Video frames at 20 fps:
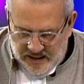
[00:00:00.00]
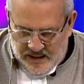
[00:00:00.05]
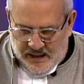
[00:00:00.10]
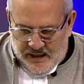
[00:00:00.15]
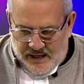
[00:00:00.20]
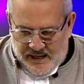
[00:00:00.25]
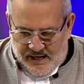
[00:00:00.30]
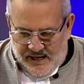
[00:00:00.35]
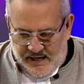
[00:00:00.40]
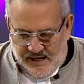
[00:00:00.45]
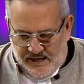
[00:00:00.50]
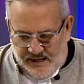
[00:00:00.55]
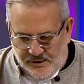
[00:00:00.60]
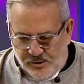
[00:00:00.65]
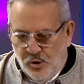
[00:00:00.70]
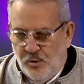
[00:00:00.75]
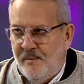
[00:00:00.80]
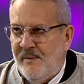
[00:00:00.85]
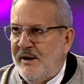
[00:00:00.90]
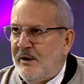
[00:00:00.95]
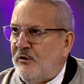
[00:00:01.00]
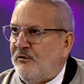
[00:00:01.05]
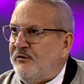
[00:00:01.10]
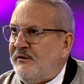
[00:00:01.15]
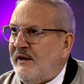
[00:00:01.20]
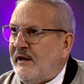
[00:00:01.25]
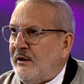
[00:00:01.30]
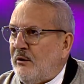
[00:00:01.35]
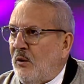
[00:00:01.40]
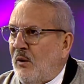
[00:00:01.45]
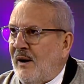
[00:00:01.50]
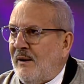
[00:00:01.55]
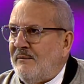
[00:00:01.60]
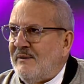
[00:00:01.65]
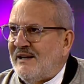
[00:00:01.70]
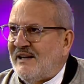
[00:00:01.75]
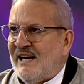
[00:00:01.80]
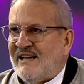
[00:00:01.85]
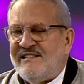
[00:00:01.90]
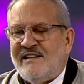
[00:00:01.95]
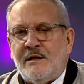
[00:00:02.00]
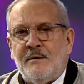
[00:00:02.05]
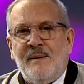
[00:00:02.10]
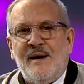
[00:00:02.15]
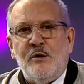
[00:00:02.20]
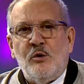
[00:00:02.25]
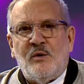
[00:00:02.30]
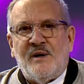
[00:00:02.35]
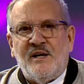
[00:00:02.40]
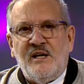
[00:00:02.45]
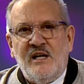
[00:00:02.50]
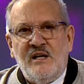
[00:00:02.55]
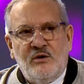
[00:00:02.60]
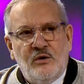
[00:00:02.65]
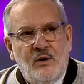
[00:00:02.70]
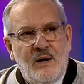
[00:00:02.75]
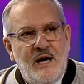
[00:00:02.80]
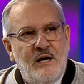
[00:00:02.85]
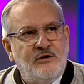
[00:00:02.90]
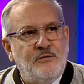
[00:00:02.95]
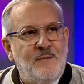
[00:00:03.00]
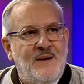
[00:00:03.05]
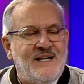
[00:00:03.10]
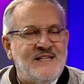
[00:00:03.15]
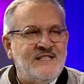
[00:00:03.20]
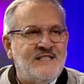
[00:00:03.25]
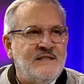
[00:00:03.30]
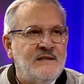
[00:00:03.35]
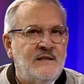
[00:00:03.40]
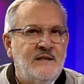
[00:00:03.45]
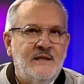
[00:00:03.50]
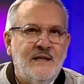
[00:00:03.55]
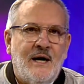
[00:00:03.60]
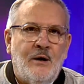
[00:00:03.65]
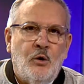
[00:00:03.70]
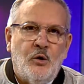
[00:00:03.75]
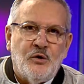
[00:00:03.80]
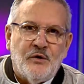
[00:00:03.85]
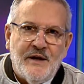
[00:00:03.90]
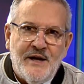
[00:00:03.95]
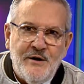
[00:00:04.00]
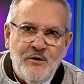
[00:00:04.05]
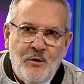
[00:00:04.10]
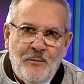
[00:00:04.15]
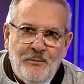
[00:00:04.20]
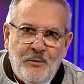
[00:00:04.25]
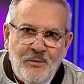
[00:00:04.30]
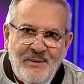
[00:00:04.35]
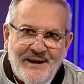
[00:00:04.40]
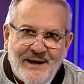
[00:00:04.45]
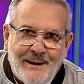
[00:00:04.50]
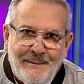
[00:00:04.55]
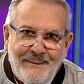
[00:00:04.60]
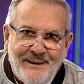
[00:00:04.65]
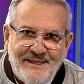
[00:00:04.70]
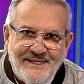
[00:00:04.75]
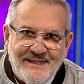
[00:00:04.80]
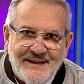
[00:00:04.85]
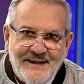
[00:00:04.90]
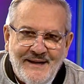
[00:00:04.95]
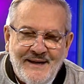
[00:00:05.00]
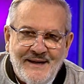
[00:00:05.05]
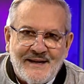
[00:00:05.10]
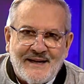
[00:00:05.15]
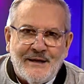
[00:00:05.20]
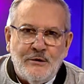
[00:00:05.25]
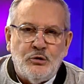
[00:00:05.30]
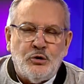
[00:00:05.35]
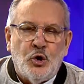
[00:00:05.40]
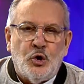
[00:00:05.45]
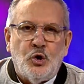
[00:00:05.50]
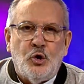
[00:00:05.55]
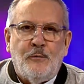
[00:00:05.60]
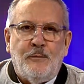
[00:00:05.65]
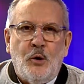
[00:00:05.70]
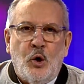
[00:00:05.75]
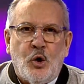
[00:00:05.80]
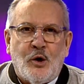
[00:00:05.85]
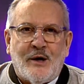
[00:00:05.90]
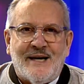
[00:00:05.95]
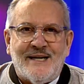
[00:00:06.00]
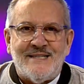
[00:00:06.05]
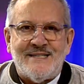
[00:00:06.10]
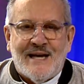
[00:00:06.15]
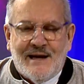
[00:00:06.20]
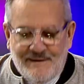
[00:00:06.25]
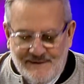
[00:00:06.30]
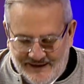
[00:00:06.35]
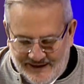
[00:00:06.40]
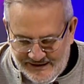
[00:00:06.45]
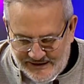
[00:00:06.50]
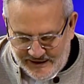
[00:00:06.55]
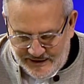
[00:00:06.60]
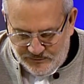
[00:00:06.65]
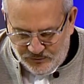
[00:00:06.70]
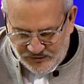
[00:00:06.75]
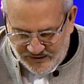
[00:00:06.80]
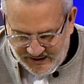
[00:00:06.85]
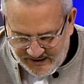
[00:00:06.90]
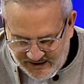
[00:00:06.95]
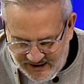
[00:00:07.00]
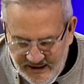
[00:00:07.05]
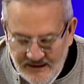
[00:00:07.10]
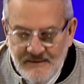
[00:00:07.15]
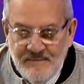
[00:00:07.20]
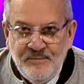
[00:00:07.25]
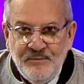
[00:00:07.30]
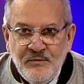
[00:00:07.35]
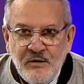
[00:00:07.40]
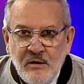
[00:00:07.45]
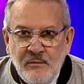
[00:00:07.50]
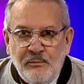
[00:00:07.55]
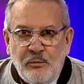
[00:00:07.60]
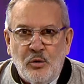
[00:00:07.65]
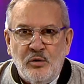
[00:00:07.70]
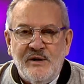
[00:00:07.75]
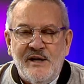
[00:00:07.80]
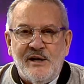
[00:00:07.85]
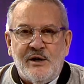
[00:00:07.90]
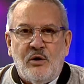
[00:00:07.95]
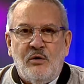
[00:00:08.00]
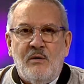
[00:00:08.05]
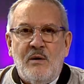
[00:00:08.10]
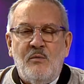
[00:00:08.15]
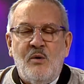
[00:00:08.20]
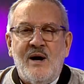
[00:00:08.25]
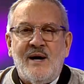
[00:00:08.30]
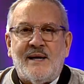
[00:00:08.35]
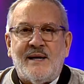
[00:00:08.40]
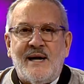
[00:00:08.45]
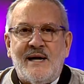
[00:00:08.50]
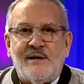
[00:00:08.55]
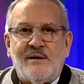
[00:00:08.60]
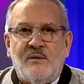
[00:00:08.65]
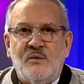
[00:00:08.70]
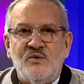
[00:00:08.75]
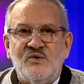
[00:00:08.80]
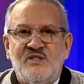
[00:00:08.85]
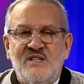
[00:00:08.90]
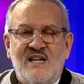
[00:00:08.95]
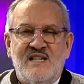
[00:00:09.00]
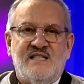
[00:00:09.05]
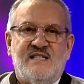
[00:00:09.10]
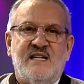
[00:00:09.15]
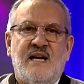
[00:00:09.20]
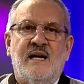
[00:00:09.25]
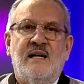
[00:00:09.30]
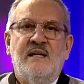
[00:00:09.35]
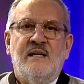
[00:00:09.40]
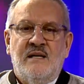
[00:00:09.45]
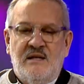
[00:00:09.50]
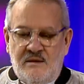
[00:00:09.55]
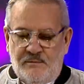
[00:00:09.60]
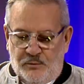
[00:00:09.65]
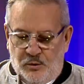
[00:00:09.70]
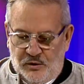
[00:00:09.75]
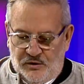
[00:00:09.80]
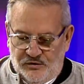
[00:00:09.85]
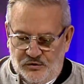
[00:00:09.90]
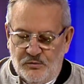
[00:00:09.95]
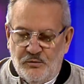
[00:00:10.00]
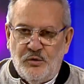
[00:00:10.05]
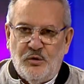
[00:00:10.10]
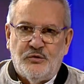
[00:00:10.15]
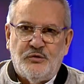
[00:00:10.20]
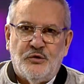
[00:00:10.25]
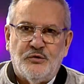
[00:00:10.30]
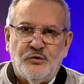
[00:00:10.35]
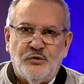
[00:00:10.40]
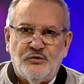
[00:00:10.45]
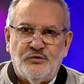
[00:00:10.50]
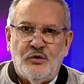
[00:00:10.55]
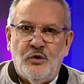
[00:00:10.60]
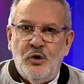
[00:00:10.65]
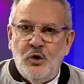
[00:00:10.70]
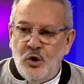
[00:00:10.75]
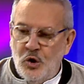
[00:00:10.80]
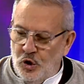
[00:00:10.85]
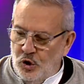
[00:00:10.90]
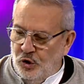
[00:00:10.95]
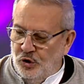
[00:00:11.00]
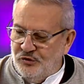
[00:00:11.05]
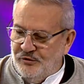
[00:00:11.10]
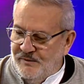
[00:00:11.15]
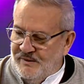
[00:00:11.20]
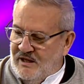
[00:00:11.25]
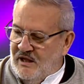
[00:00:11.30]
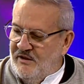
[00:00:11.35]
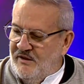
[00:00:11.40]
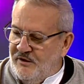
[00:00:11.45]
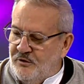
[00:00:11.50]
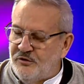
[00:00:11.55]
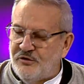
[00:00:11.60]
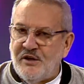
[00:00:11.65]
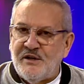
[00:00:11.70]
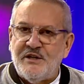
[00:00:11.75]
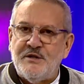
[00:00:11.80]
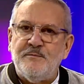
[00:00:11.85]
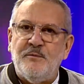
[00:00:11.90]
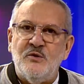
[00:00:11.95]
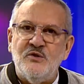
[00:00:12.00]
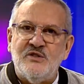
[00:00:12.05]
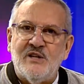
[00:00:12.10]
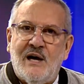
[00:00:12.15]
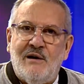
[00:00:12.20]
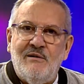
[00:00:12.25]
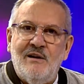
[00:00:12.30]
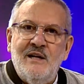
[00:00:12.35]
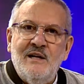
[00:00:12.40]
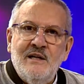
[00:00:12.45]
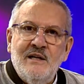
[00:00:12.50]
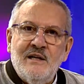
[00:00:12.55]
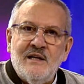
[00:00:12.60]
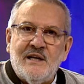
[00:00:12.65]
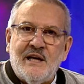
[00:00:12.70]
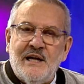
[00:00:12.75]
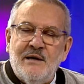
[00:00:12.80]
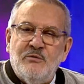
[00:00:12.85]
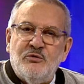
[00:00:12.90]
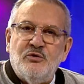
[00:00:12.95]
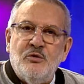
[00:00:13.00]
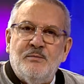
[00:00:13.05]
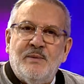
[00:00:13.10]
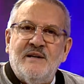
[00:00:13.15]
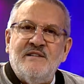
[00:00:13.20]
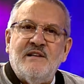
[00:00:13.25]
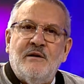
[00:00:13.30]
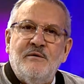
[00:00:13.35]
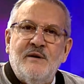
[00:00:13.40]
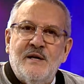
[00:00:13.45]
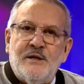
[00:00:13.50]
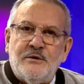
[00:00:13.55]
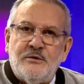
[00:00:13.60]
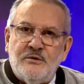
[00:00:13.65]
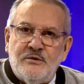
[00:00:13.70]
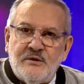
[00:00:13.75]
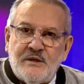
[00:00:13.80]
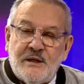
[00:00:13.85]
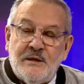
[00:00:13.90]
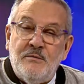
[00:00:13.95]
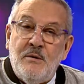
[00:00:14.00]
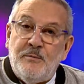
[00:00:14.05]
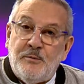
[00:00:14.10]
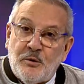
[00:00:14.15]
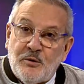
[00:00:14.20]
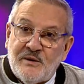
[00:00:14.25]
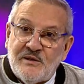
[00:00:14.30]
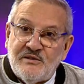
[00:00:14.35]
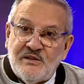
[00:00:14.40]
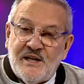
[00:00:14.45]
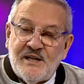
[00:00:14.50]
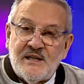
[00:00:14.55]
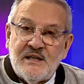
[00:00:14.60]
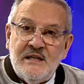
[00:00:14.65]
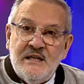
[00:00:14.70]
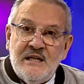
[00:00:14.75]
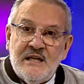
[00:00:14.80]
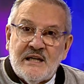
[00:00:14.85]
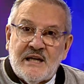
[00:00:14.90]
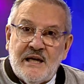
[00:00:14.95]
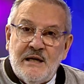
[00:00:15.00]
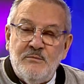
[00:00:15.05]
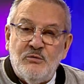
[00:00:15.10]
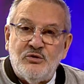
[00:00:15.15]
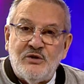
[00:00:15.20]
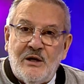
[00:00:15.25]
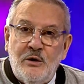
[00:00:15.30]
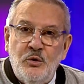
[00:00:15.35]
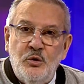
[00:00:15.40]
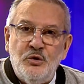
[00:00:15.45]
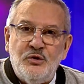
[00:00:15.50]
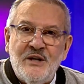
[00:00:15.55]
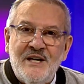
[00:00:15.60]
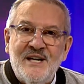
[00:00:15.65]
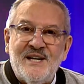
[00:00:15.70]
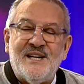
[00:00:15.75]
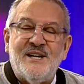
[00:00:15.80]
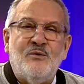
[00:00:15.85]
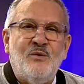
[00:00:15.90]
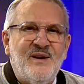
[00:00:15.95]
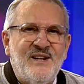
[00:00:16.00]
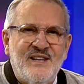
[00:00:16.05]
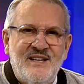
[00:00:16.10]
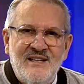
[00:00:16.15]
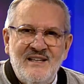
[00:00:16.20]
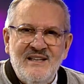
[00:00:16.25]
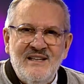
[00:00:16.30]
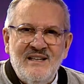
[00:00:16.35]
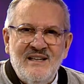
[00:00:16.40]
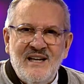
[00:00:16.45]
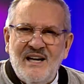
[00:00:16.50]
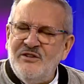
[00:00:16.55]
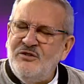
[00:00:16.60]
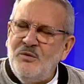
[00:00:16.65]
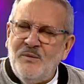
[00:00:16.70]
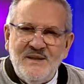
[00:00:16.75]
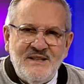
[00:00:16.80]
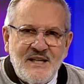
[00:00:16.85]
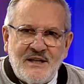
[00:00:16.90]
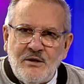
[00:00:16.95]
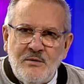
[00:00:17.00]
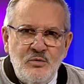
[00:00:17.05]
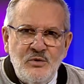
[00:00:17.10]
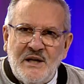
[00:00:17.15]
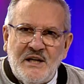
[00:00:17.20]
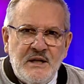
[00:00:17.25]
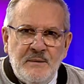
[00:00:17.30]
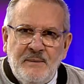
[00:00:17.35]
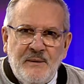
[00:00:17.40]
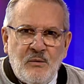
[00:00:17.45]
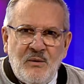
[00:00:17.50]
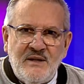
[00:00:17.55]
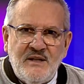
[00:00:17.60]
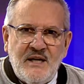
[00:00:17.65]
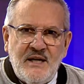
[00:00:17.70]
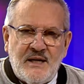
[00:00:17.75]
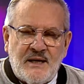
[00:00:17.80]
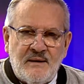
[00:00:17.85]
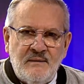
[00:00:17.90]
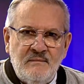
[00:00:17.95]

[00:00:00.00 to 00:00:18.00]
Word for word: eh, Romero Figueroa. Gracias, hermano querido. Es más, ordeno públicamente que en todos los bloques que tenemos aquí, ponerlo, vamos a crear conciencia, porque somos nosotros los verdaderos responsables. Queremos un país abierto, queremos progresar, queremos salud. Recuerde, eso va a estar como una gripe cualquiera